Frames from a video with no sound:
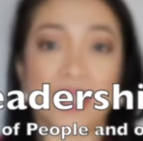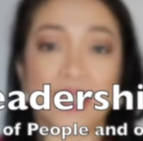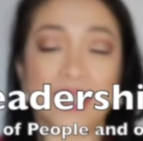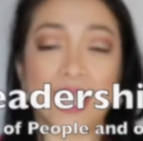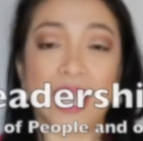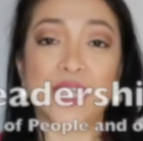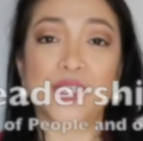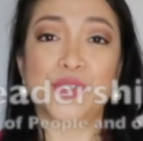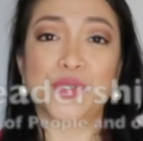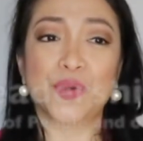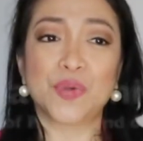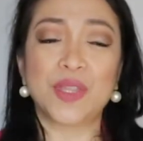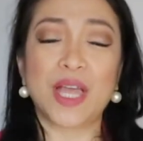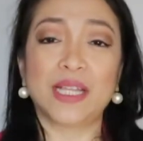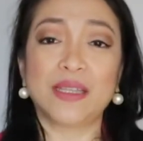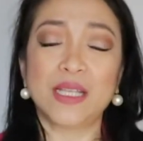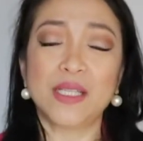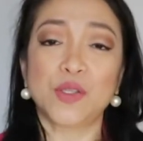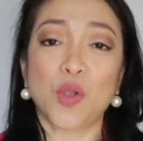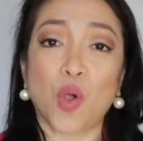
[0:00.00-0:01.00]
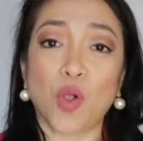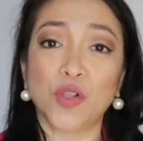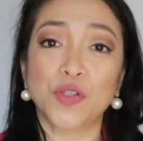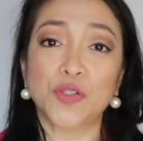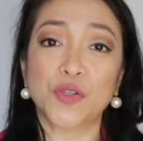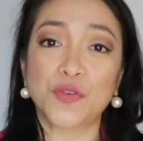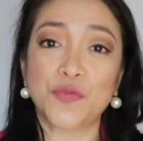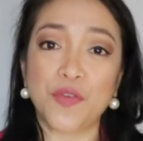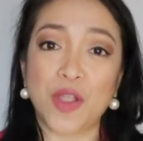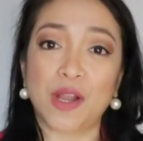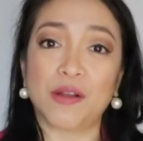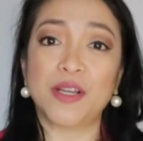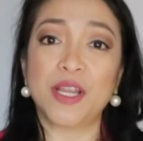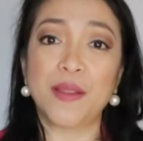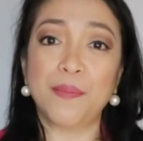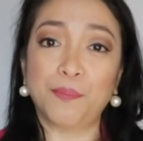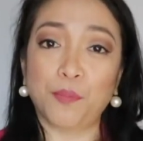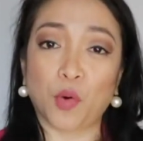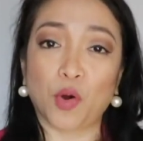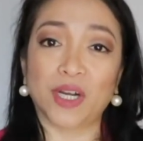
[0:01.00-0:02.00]
Yeah, so that is also very
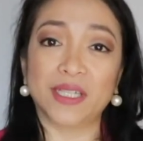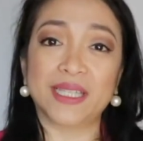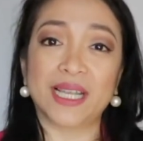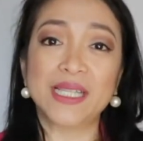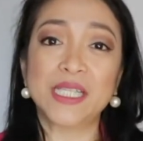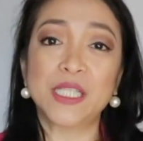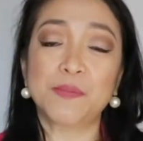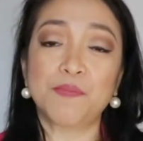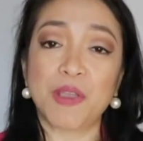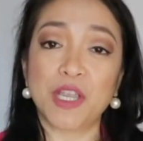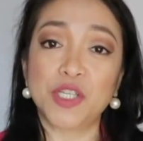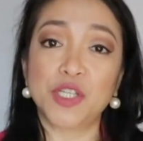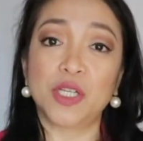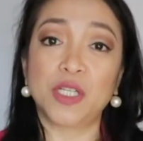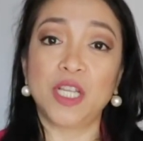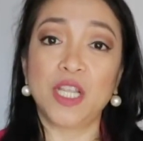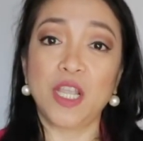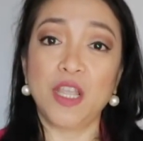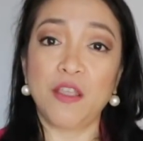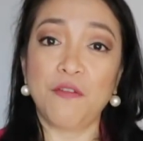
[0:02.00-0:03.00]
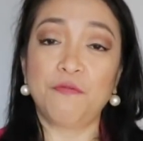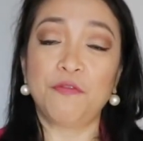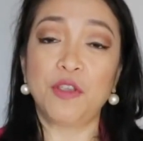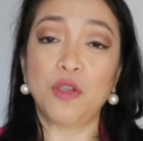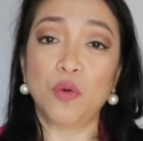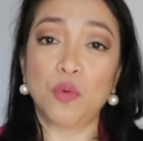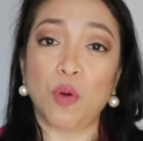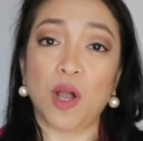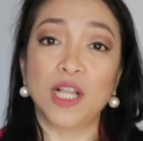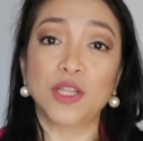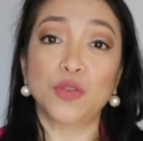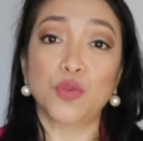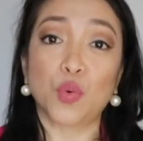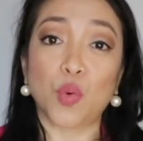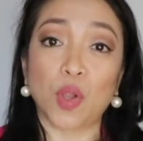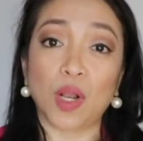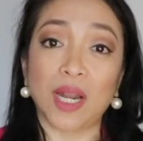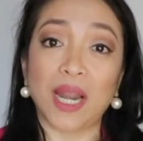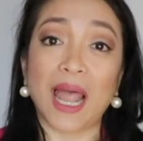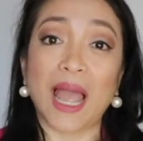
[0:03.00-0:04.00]
important, especially if you want to
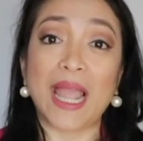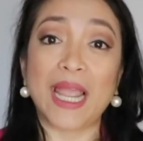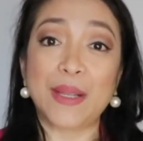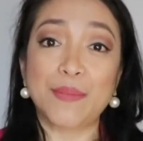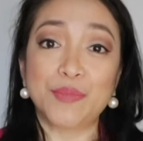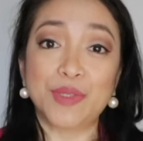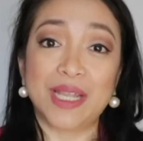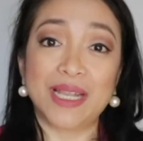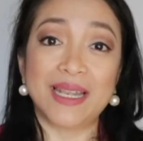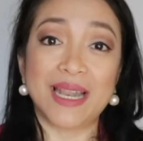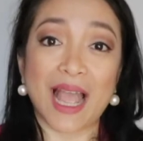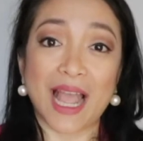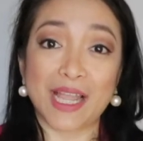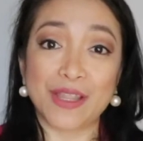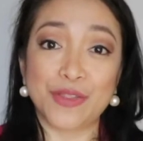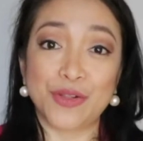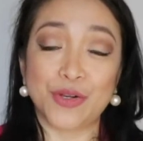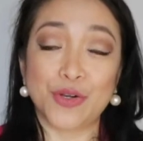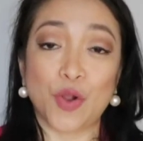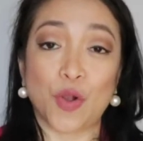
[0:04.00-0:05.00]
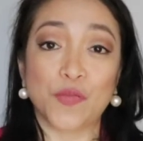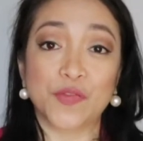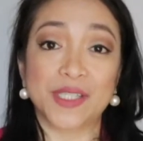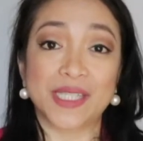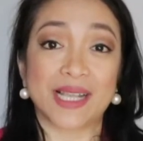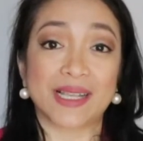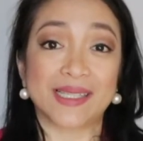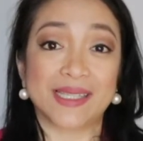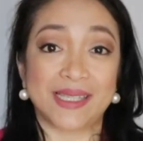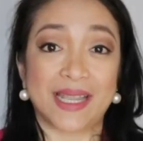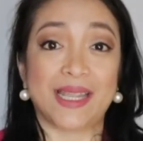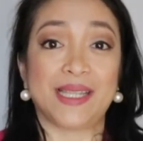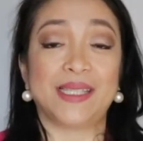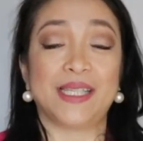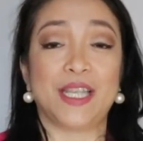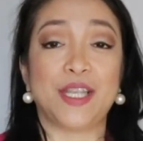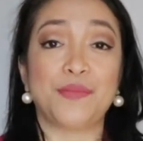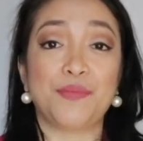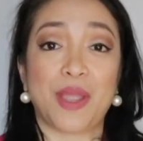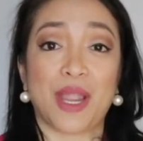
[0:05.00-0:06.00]
climb the ladder of success
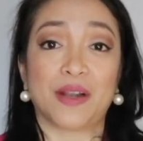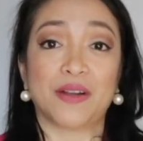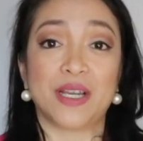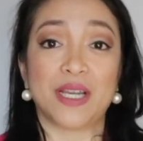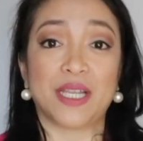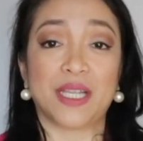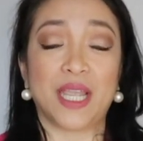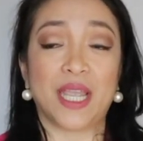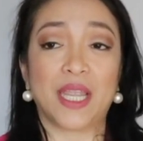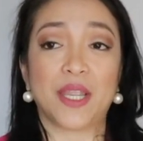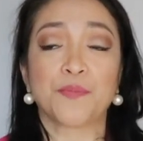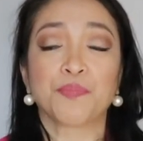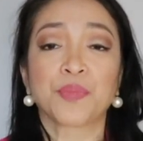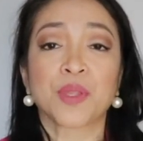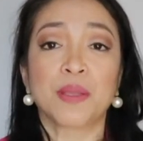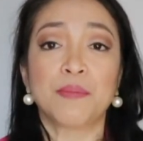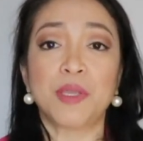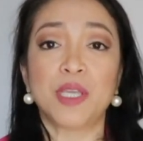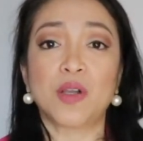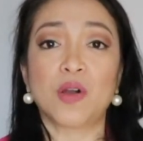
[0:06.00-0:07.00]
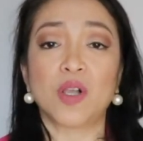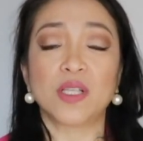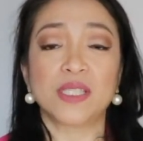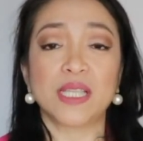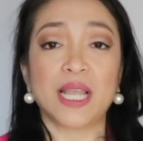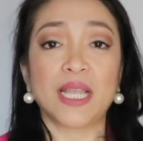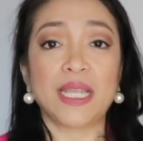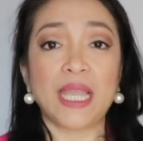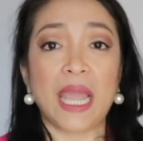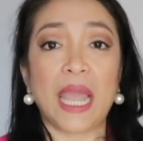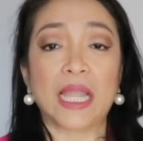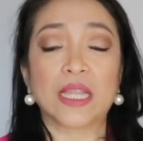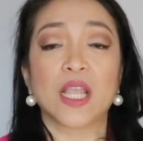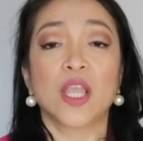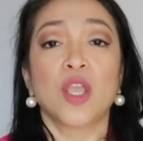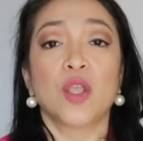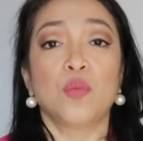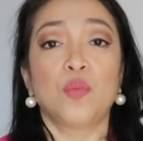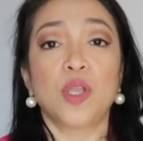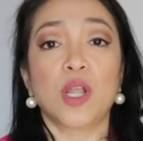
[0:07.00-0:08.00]
in Mary Kay. Because again,
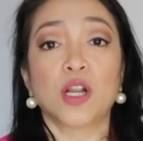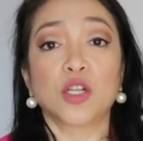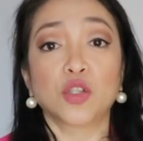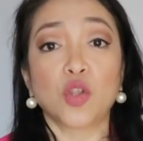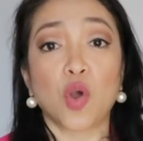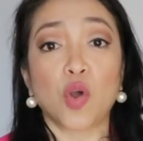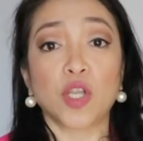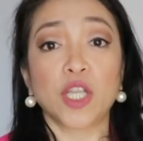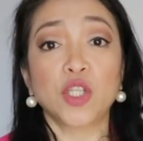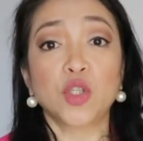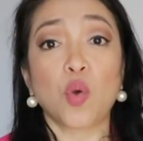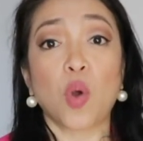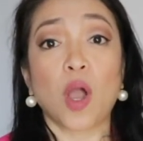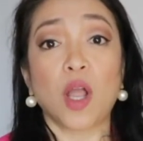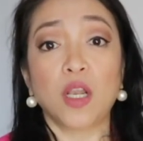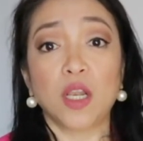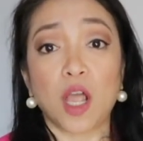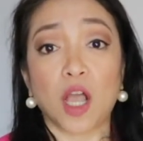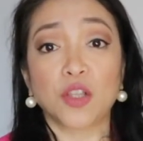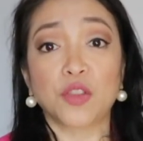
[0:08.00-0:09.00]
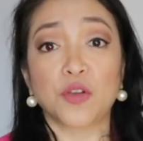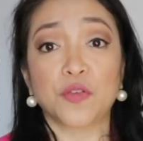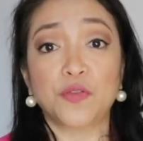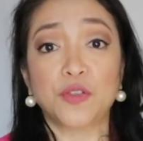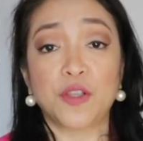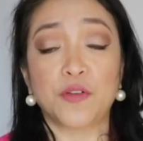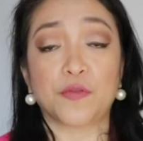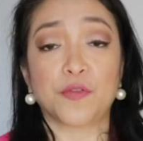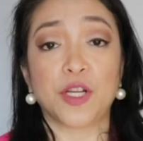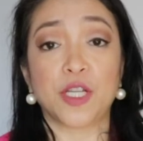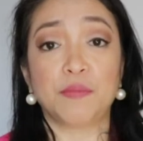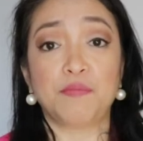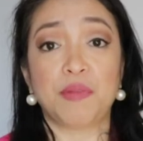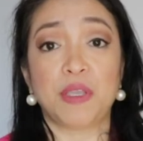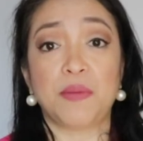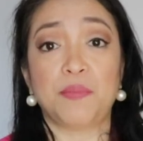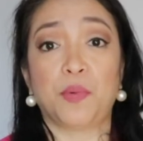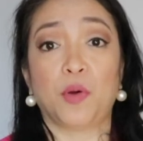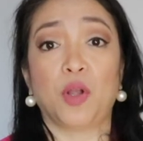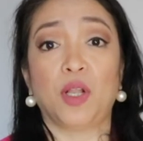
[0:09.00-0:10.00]
we are talking to a lot of different
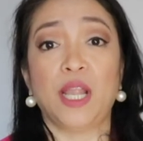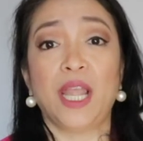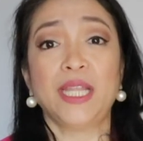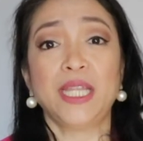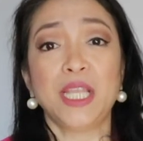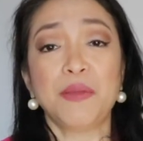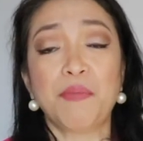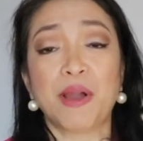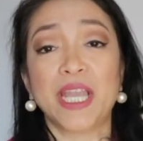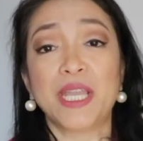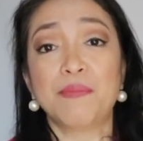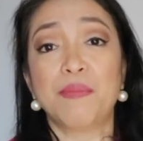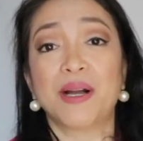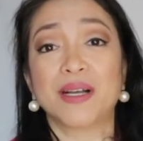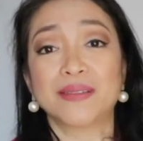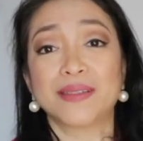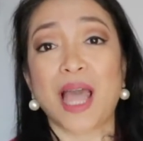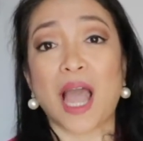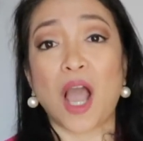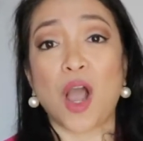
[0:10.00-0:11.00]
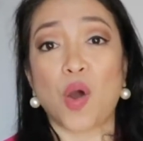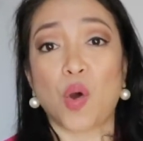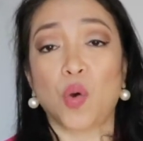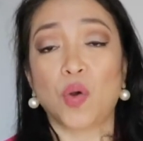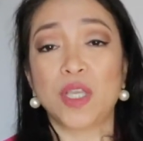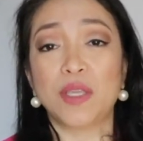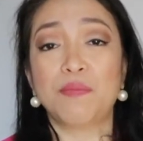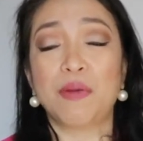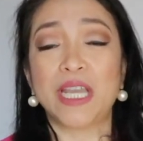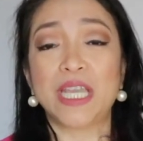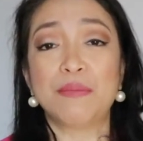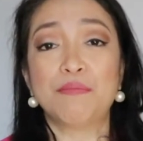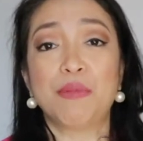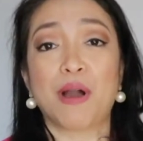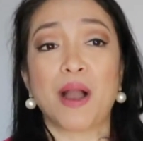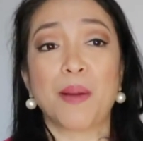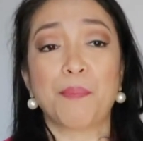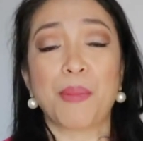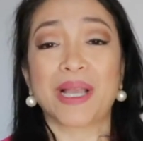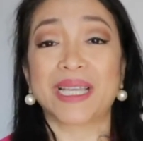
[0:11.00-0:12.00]
people and iba-ibang tao,
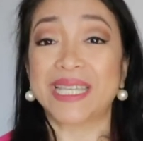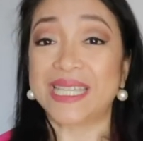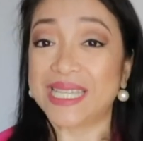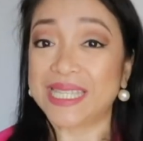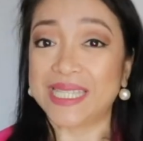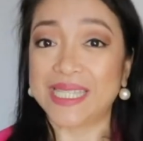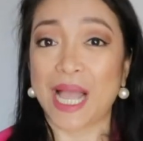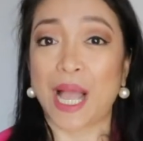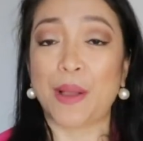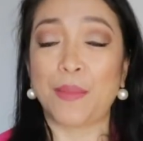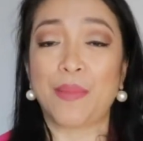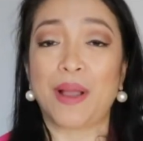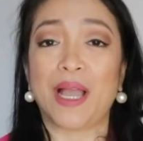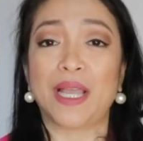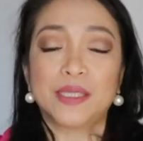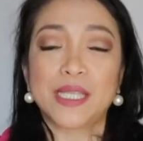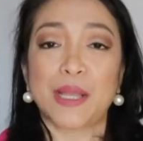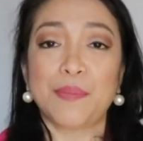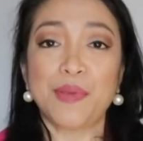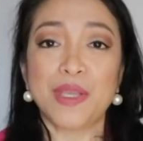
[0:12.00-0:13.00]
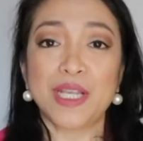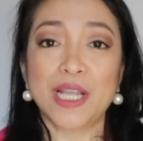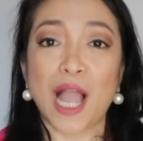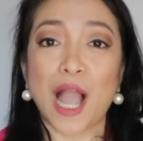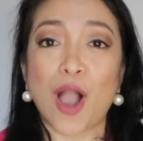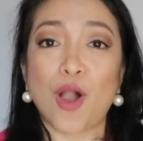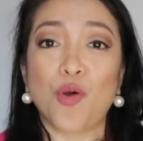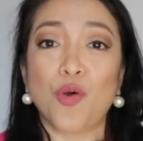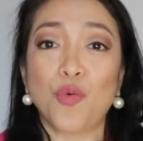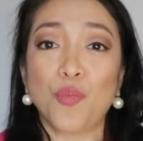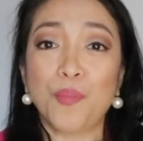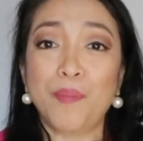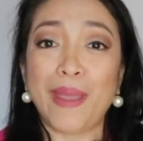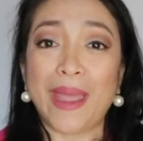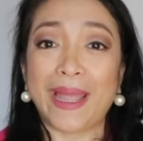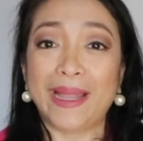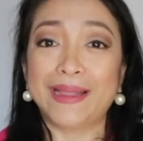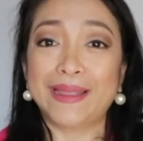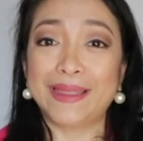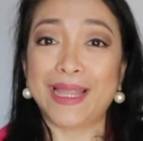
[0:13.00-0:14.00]
iba-ibang pakikisama. Sabi nga kung
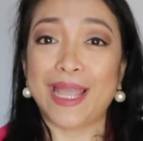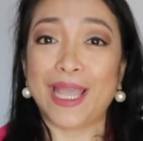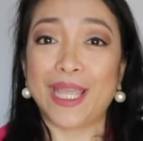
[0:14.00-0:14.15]
20